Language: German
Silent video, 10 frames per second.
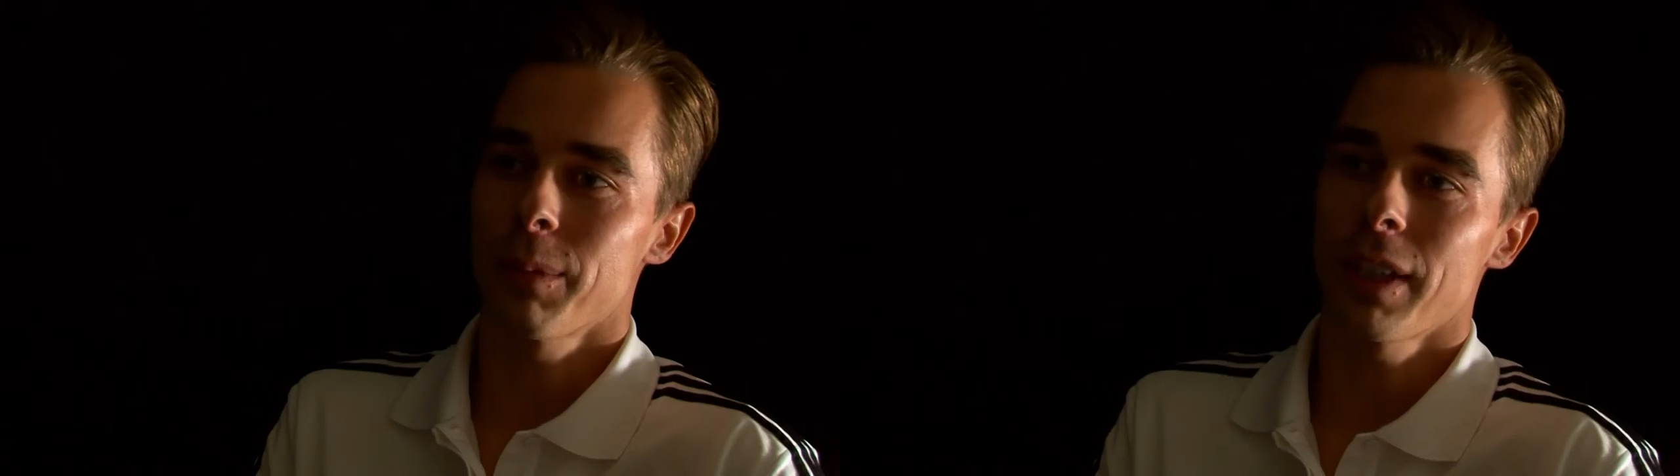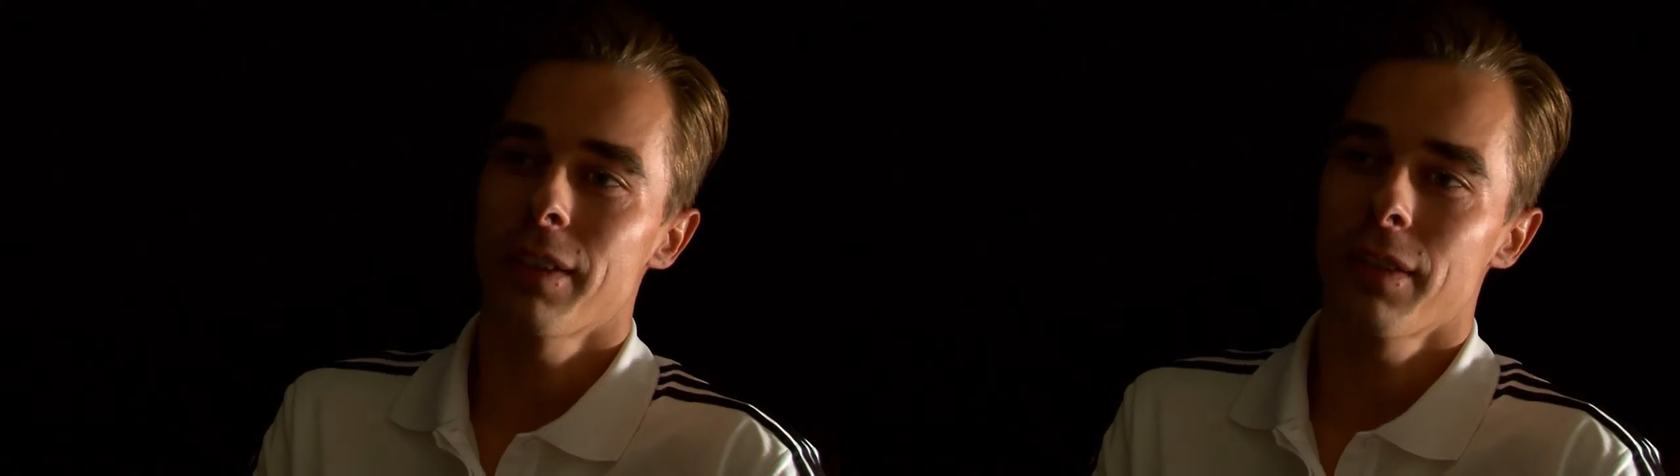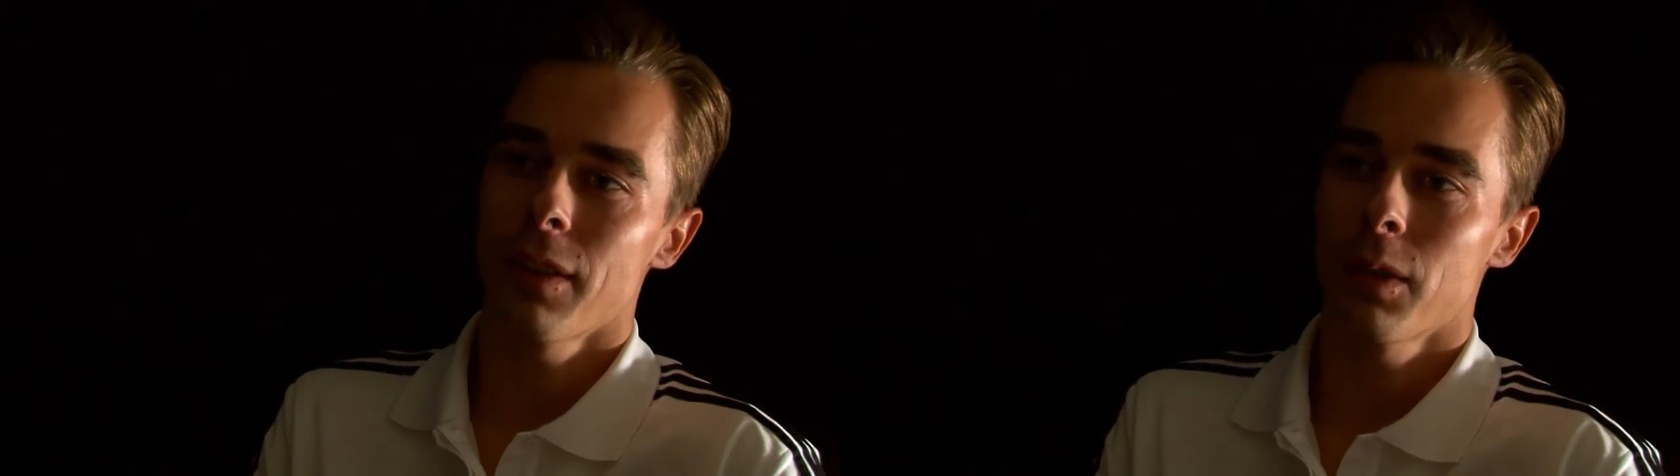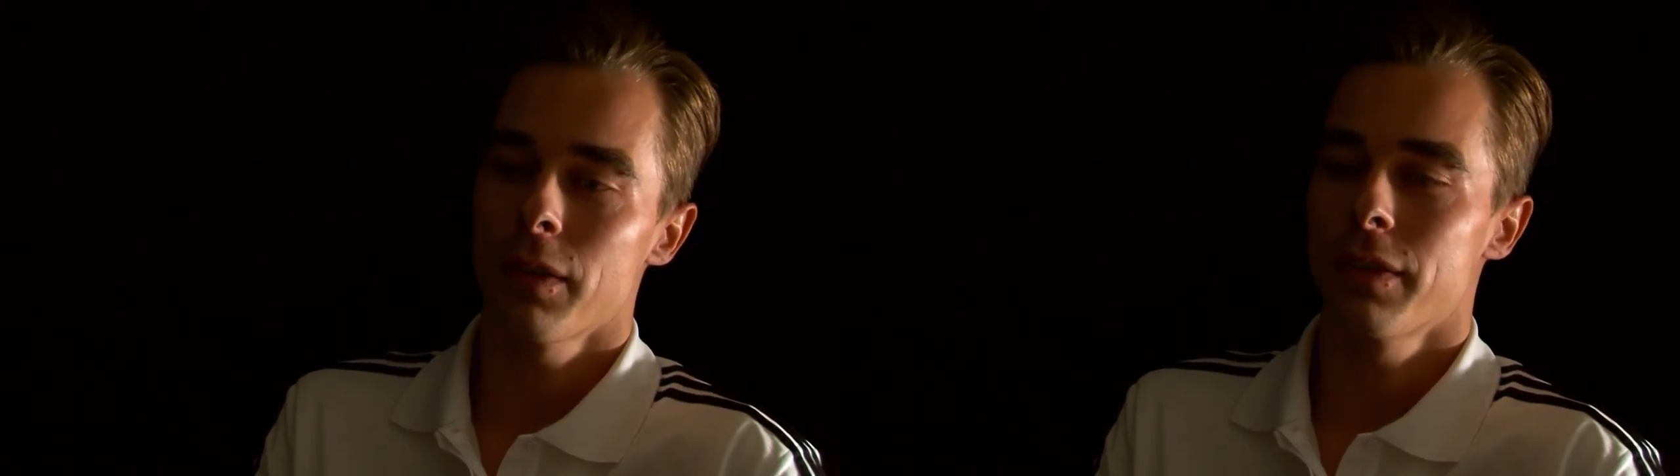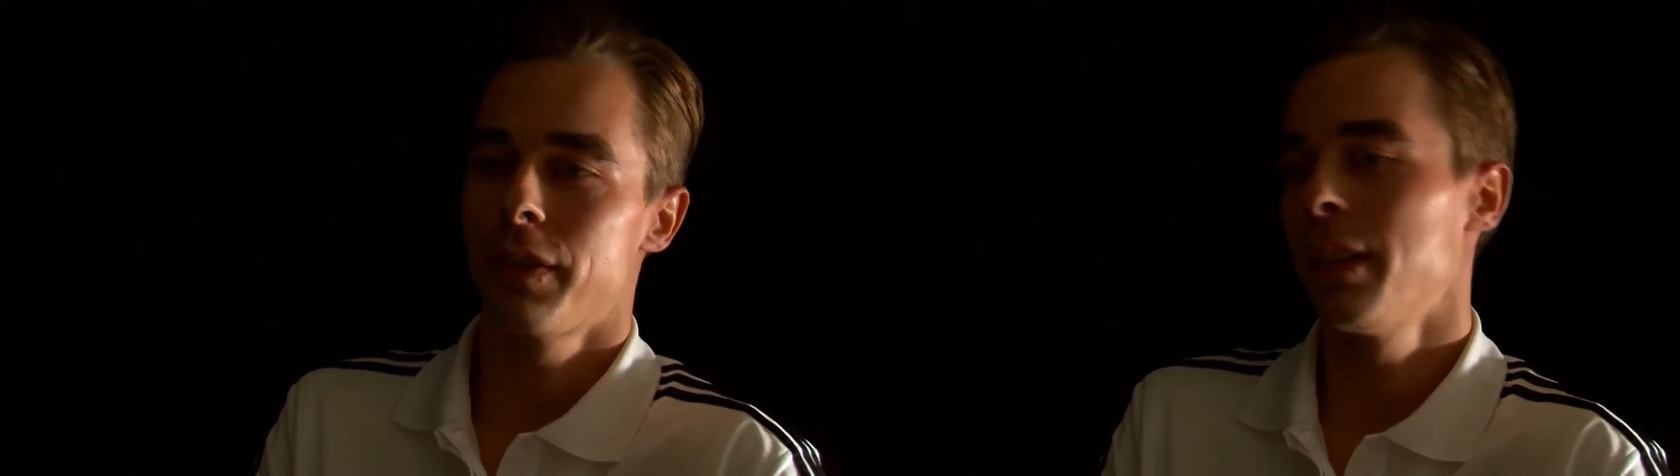gibt ja halt auch
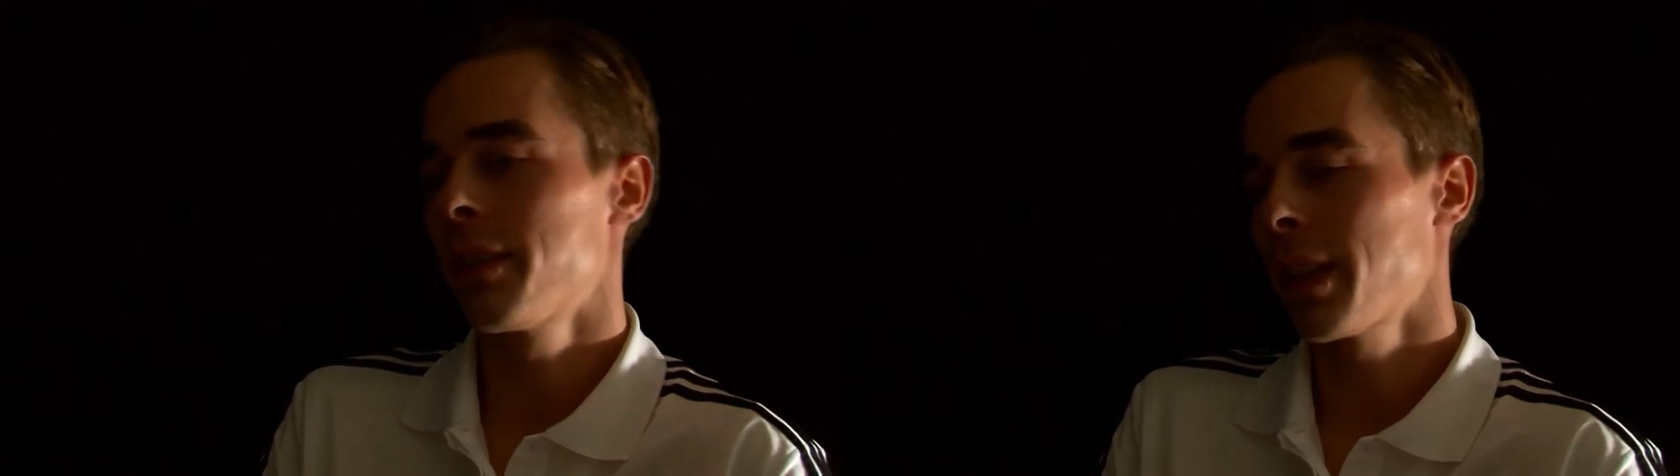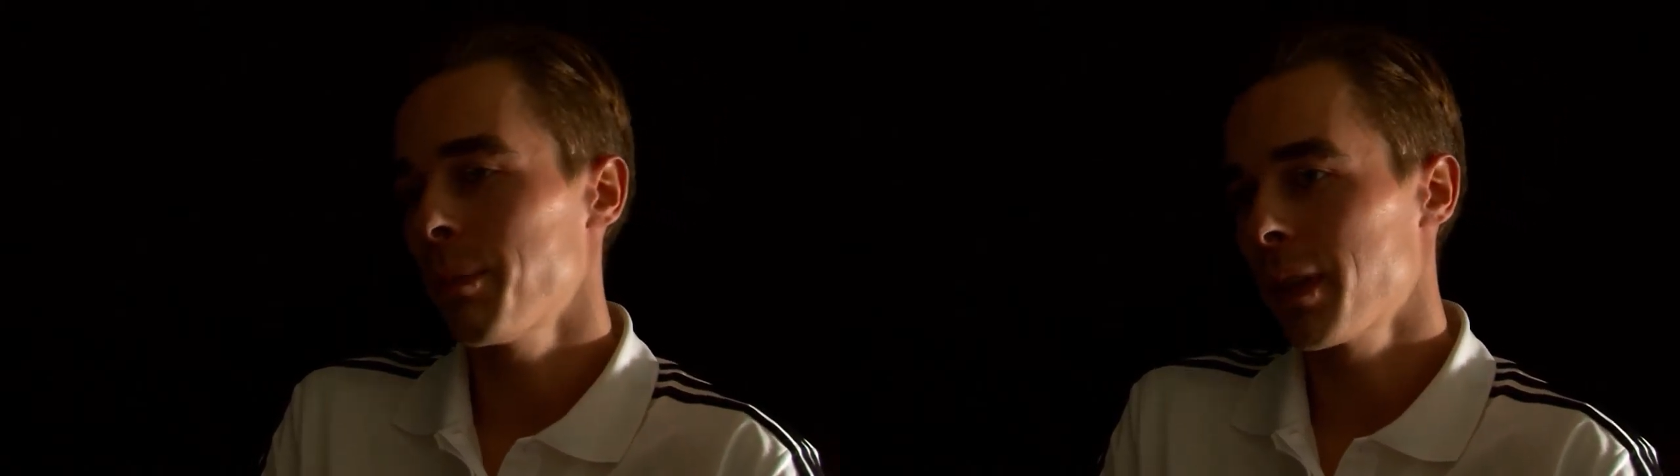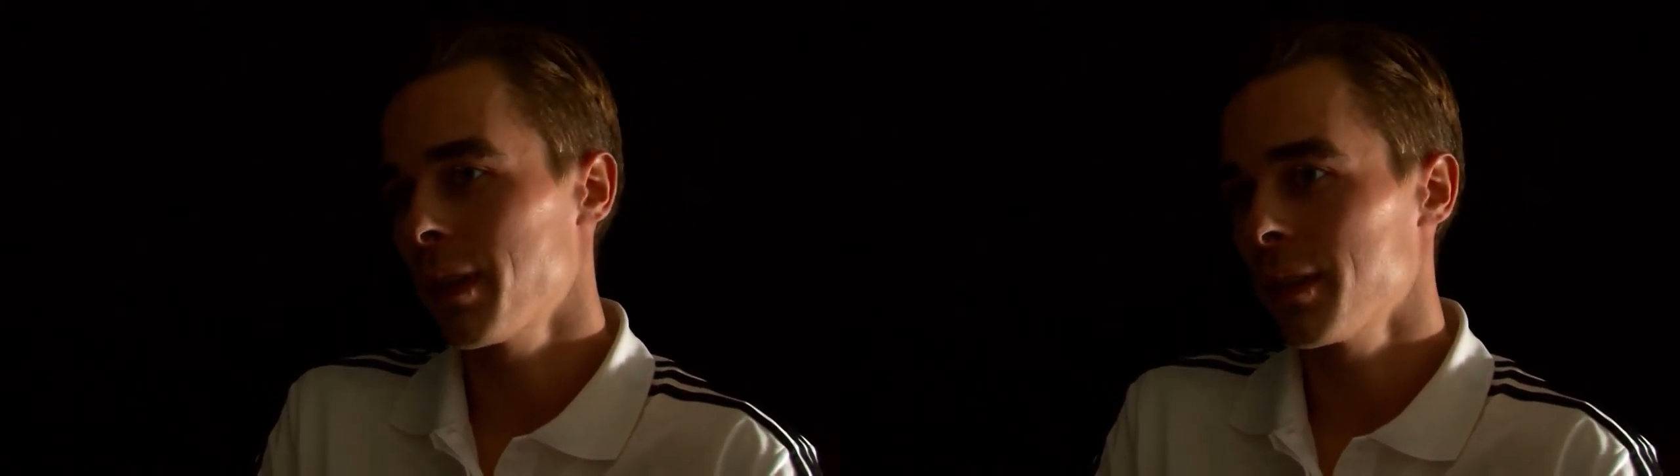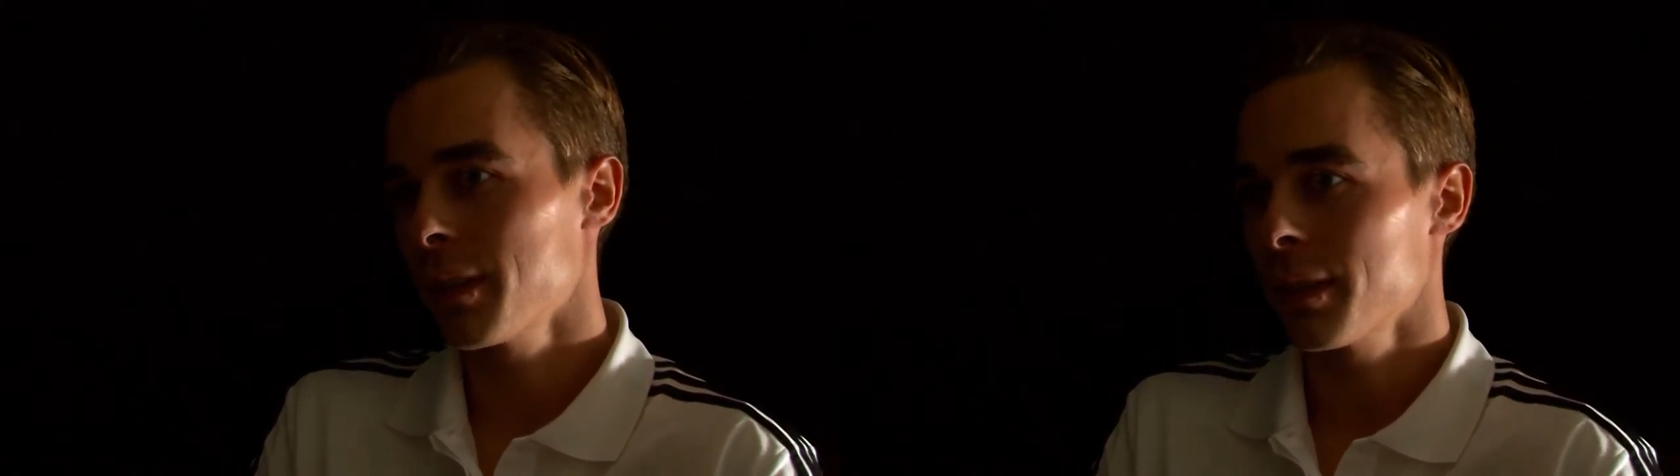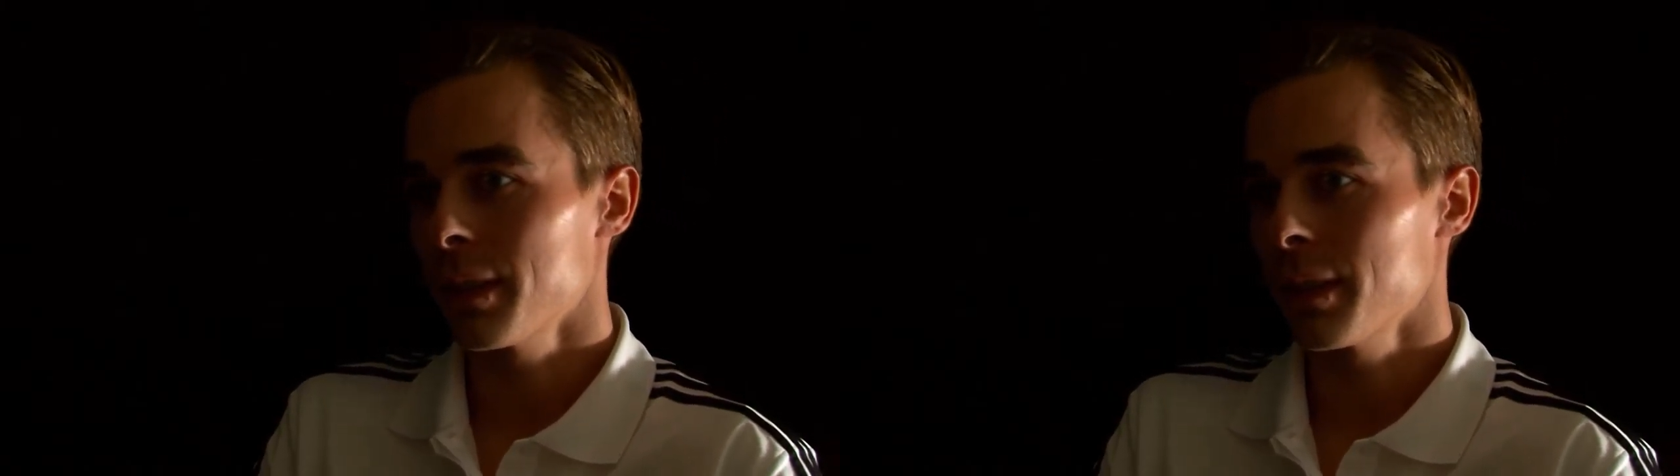viele Skeptiker,